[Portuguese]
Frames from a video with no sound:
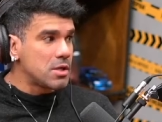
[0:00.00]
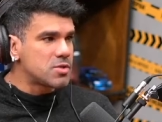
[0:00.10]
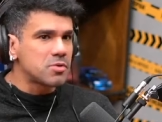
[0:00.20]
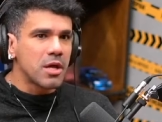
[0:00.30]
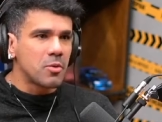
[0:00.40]
Que é
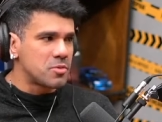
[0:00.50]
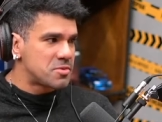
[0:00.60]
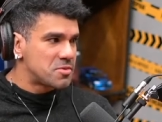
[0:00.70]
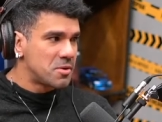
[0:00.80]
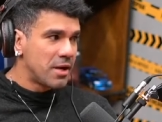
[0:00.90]
isso,
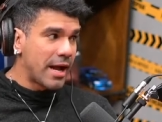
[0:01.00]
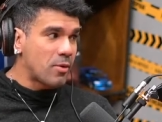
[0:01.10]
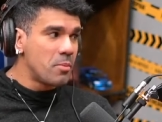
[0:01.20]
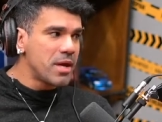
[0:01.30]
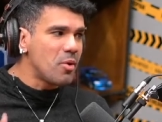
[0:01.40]
Deus?
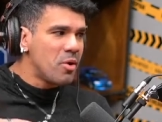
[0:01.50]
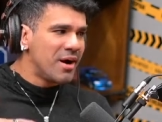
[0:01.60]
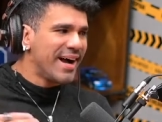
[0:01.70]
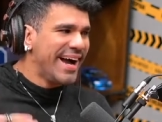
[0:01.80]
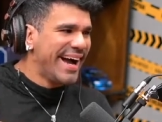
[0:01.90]
É comigo?